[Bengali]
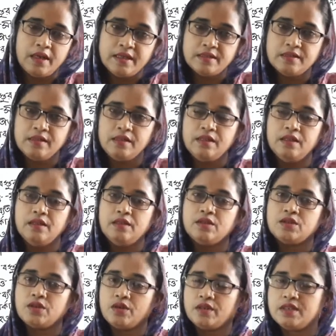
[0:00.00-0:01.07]
রাজনীতি
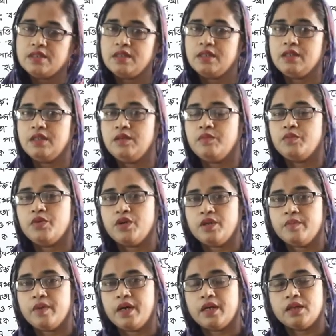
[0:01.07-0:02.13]
সংস্কৃতি
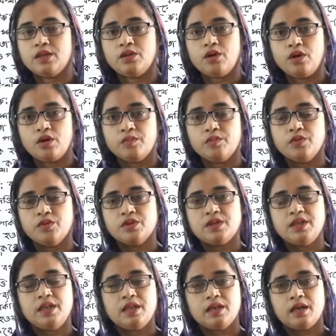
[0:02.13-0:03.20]
পরিবার ধর্ম
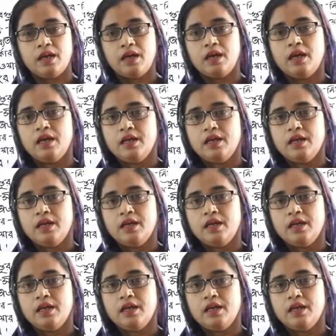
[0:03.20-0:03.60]
শিক্ষা